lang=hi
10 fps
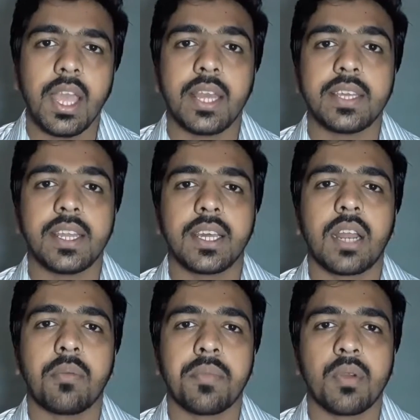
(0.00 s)
लेकिन अगर
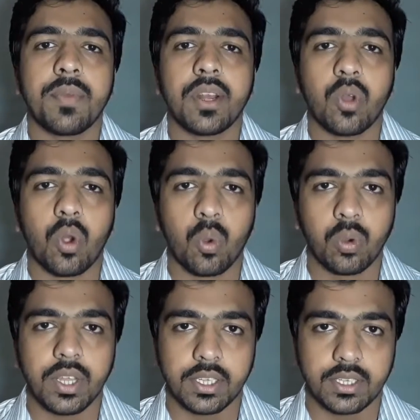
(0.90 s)
आप अपने मोबाइल को
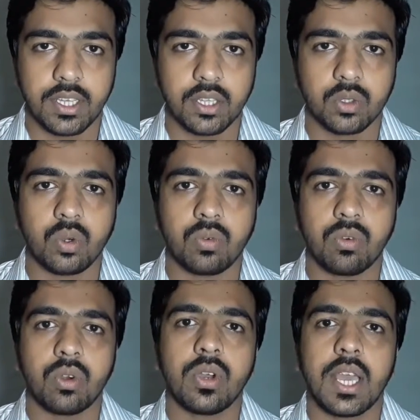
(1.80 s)
रूट करते हैं तो
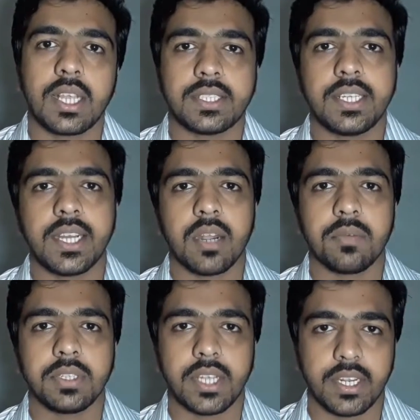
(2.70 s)
वो एस
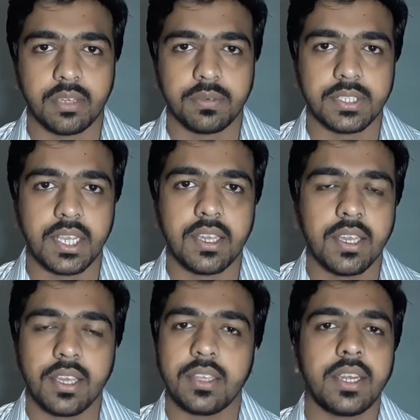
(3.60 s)
कार्ड में जाने की बजाय
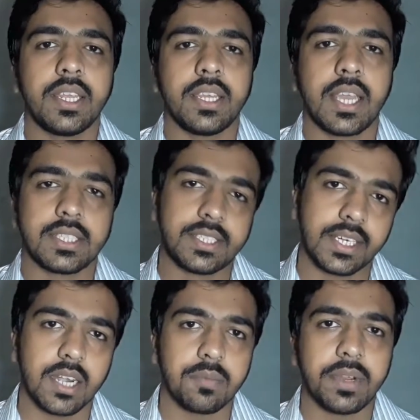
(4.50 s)
यानी एस
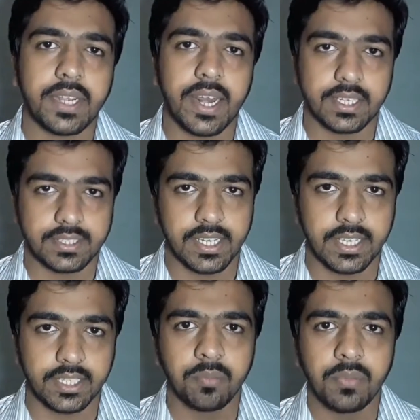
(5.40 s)
कार्ड में ही डायरेक्ट
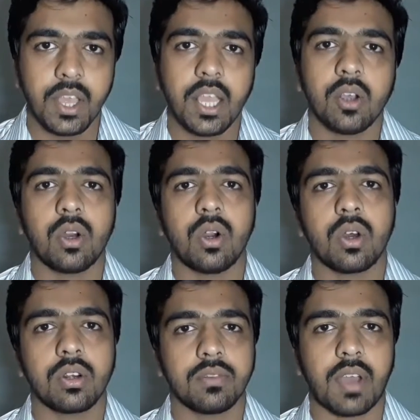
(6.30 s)
जाएगी
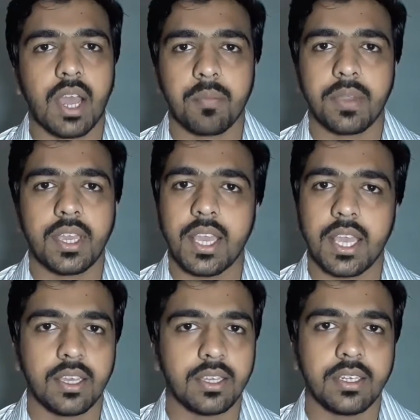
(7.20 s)
और वहाँ पे
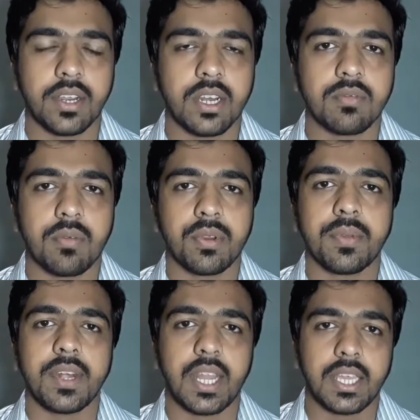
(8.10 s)
इंटरनल मेमोरी
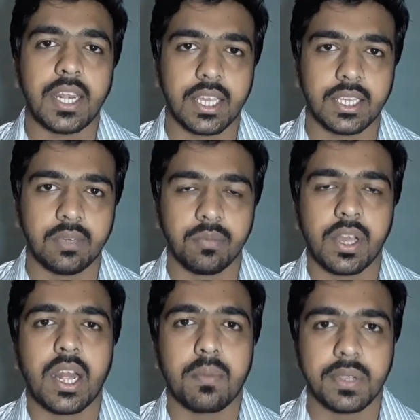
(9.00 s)
में नहीं रहेगी
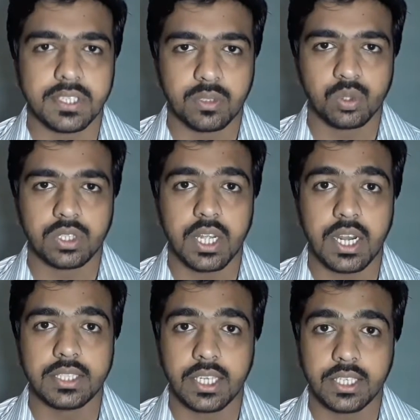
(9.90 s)
अगर आप ऐसा चूज
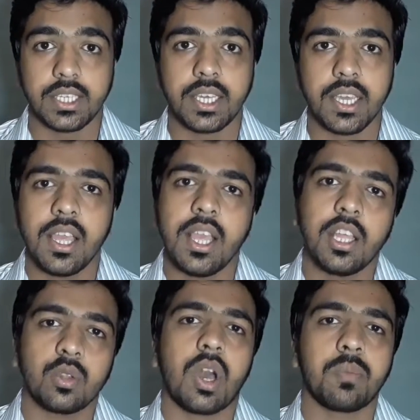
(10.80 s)
करना चाहेंगे
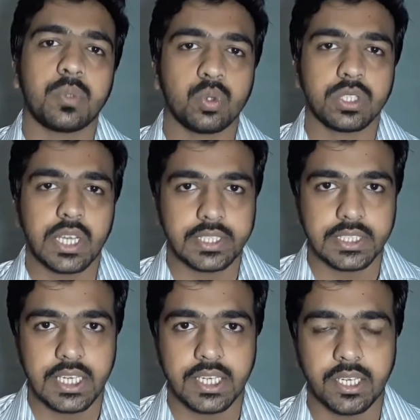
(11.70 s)
तो आप चूज कर
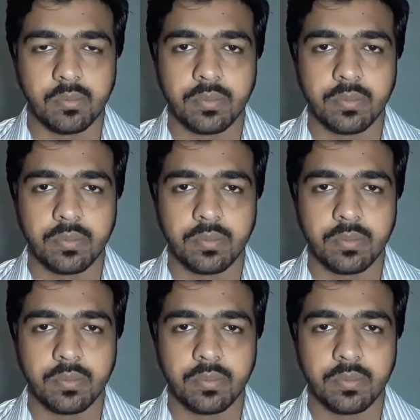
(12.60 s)
सकेंगे